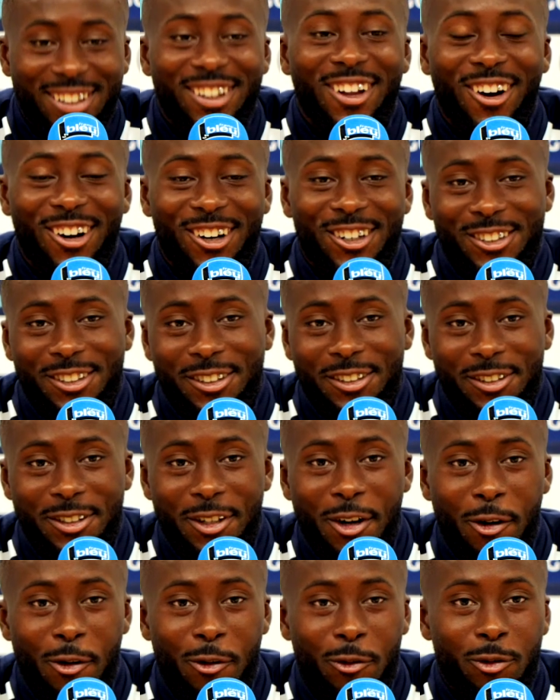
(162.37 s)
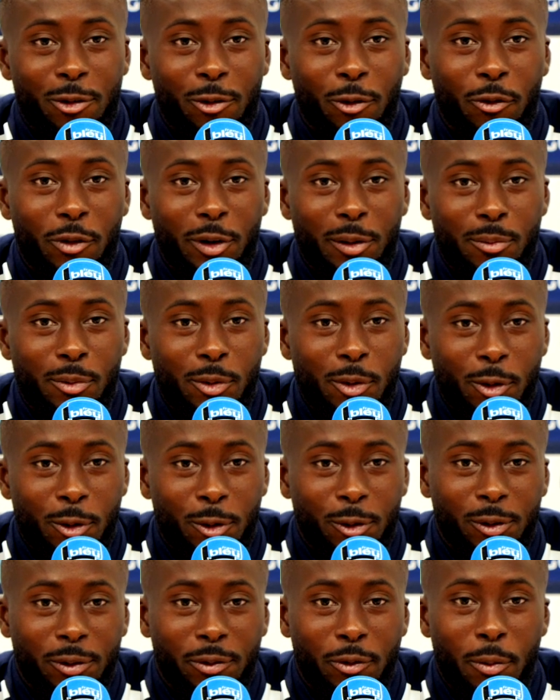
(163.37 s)
Non, non on, fait, on fait le
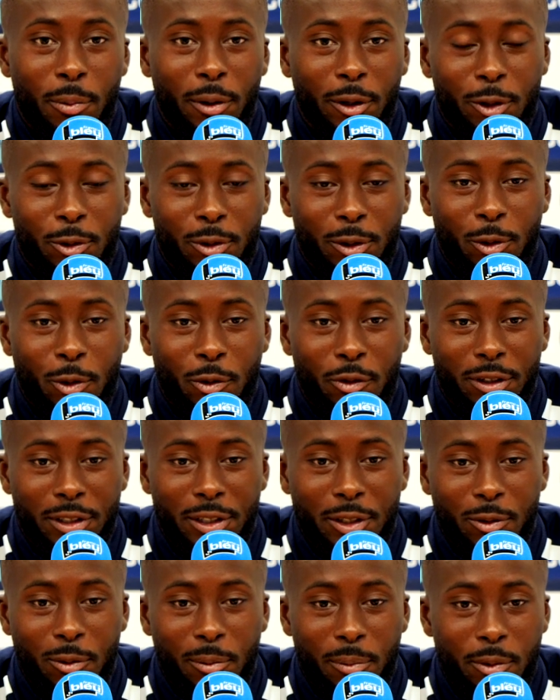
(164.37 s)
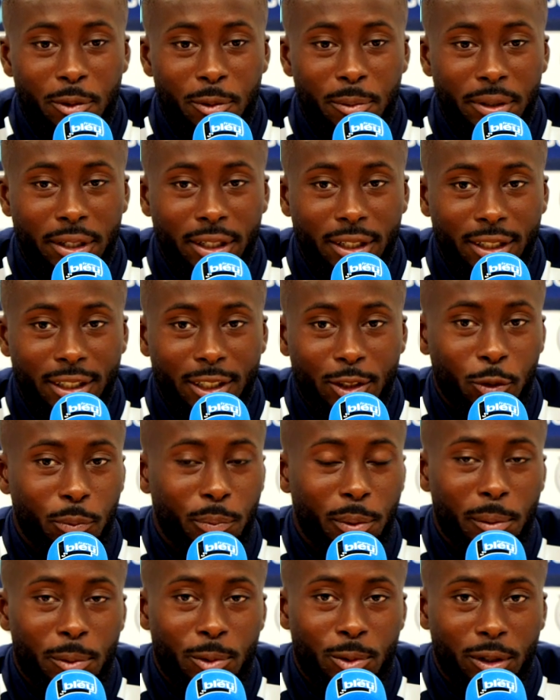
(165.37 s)
boulot. faut pas que ce soit trop facile non plus, mais ils n'ont
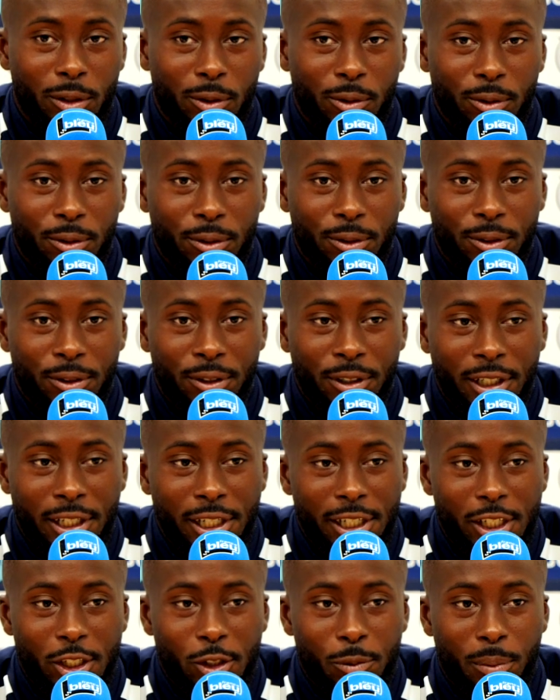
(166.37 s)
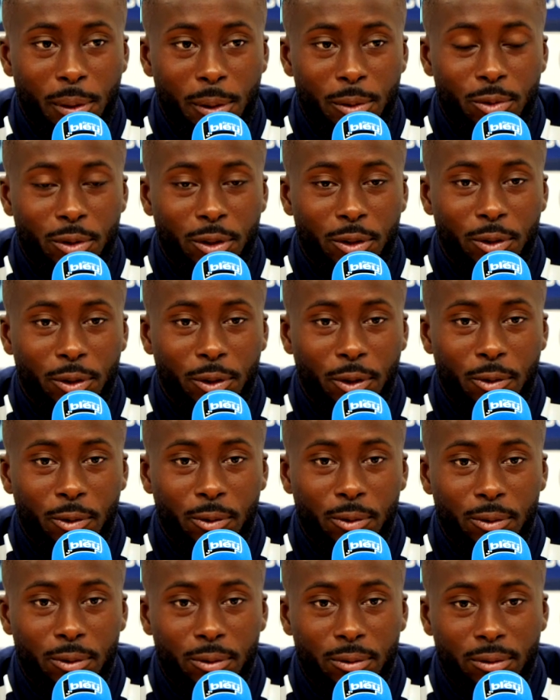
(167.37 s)
pas besoin de, ils ont pas besoin de
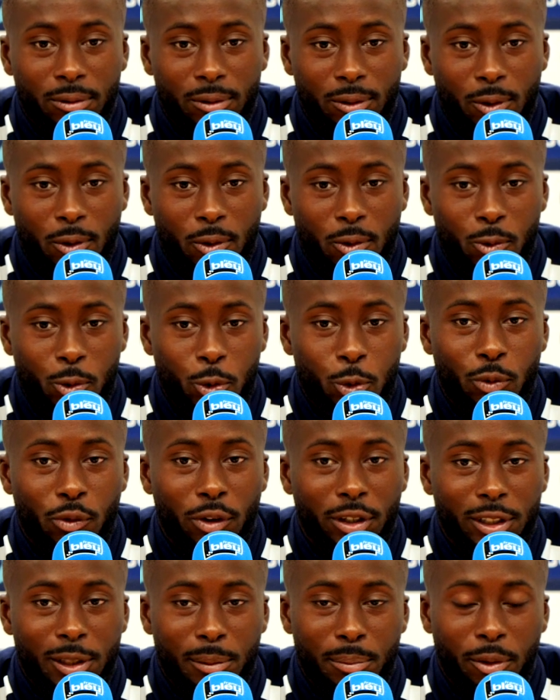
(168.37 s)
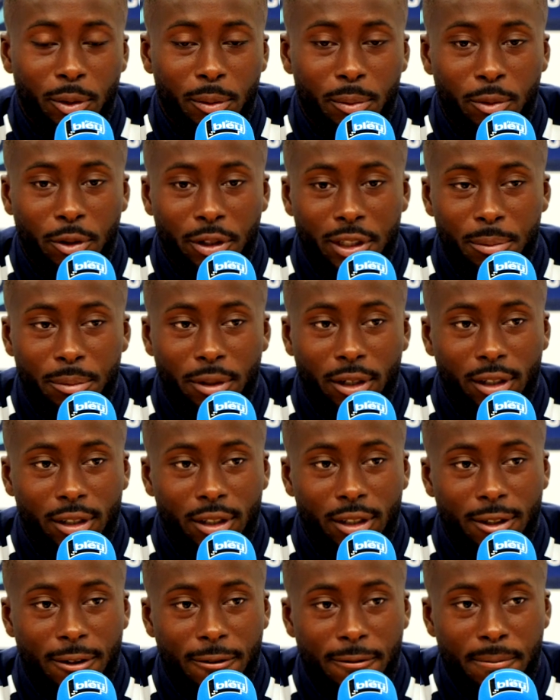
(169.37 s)
qu'on joue facile pour, pour qu'ils
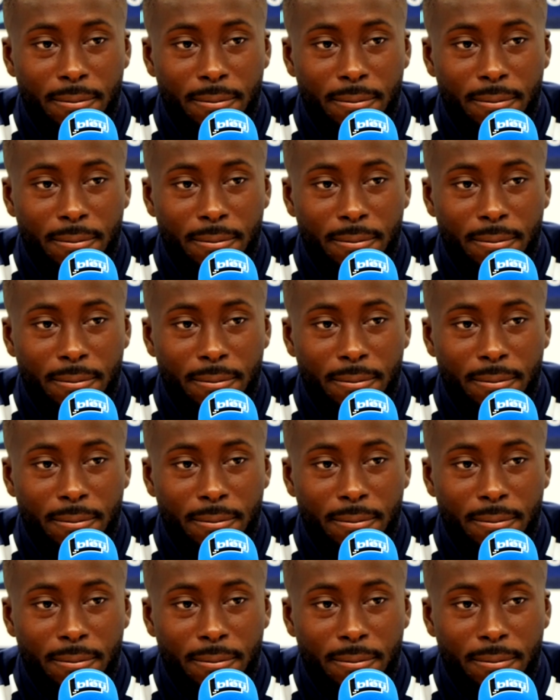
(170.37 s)
marquent.